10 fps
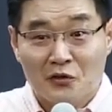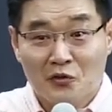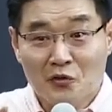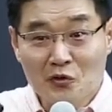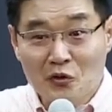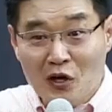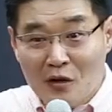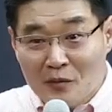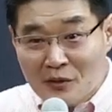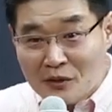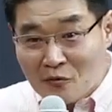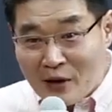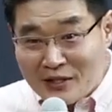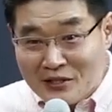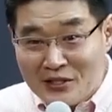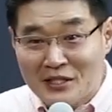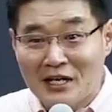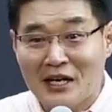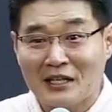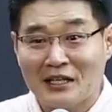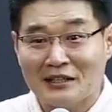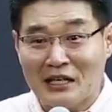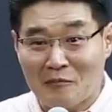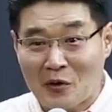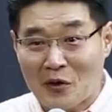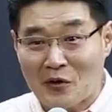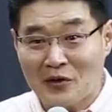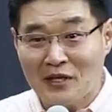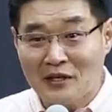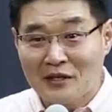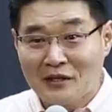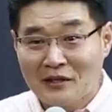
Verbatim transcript: 유럽을 완전히 장악한 나폴레옹이